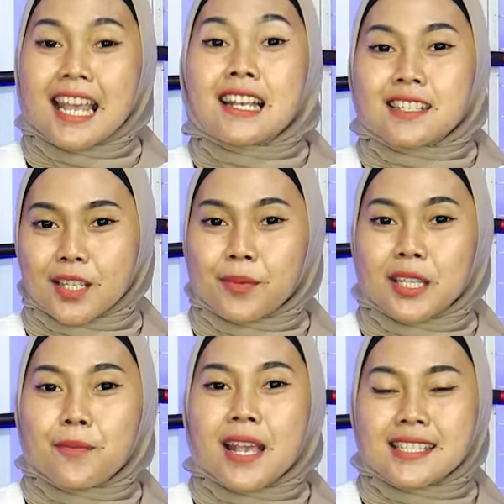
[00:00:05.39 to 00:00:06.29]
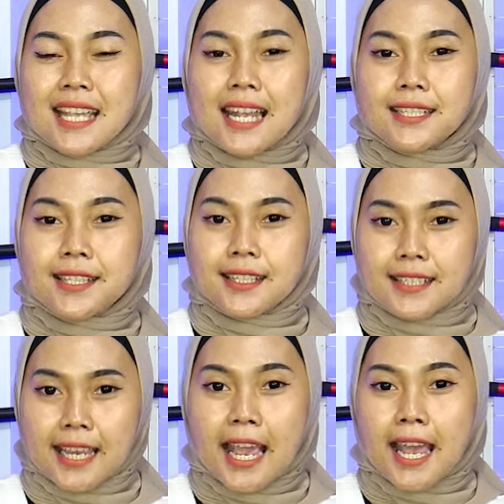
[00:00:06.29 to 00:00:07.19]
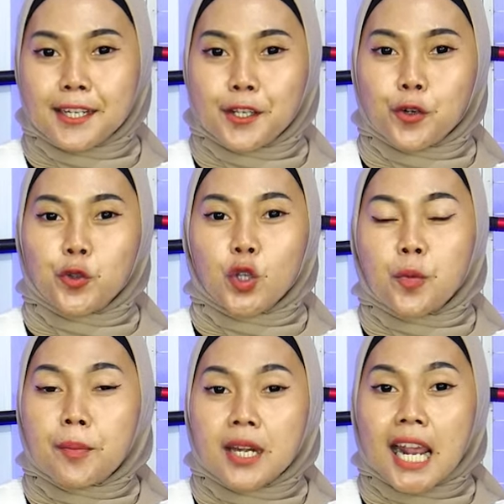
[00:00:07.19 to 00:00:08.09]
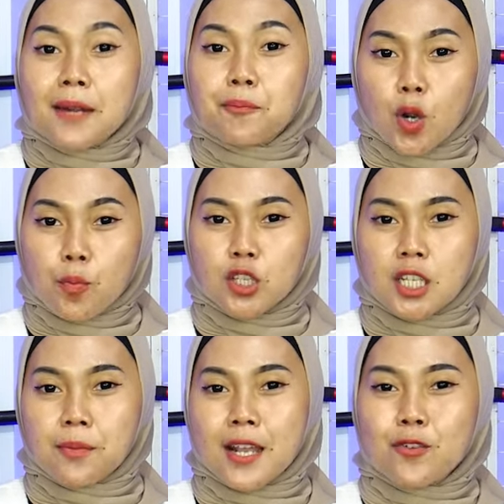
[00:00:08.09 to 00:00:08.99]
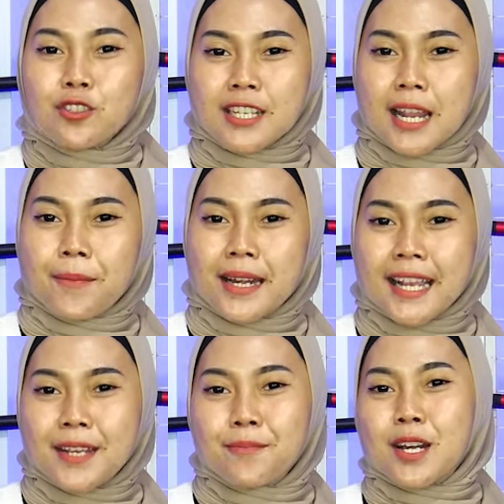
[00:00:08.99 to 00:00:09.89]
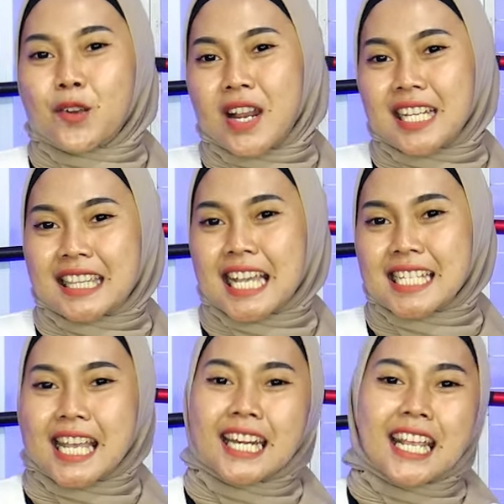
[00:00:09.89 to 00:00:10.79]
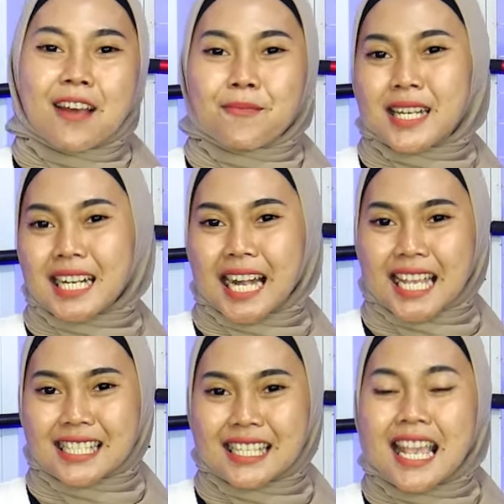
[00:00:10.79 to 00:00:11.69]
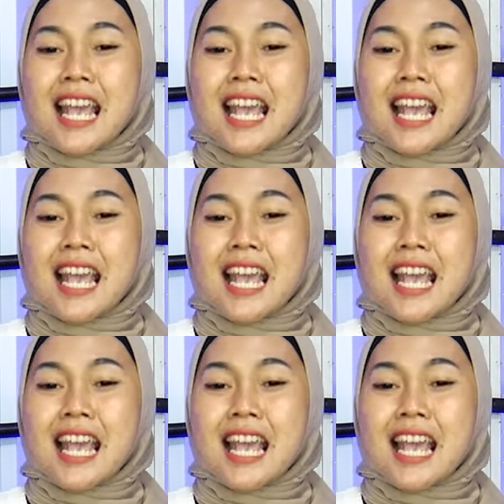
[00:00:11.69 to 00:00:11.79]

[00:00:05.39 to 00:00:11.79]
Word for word: Seperti biasa, di sini saya hadir untuk memberikan promo terbaru senapan angin berkualitas harga berkelas.